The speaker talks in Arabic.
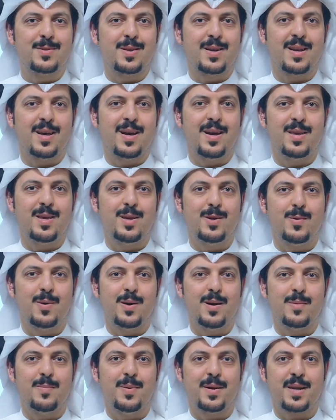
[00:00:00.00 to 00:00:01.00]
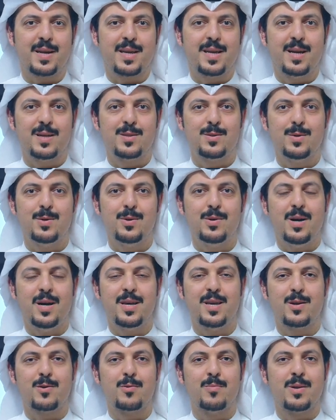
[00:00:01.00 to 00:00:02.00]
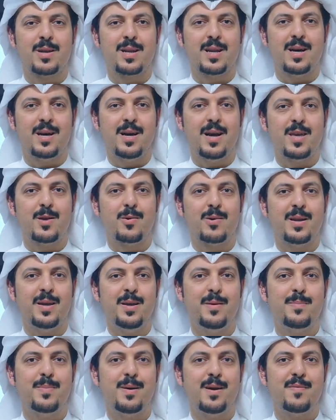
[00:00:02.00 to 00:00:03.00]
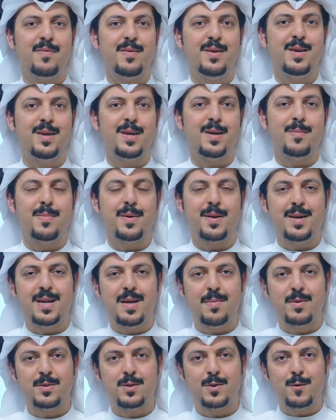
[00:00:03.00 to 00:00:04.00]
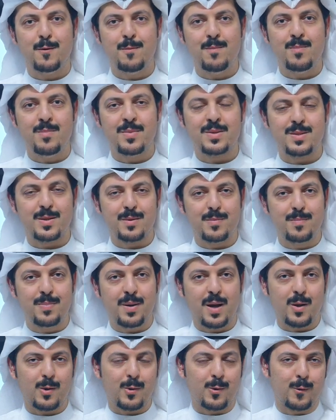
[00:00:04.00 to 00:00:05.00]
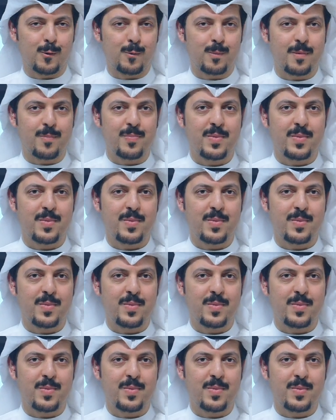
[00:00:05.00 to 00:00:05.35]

الله وبركاته حياكم الله أيها الأحبة في برنامجكم طب القلوب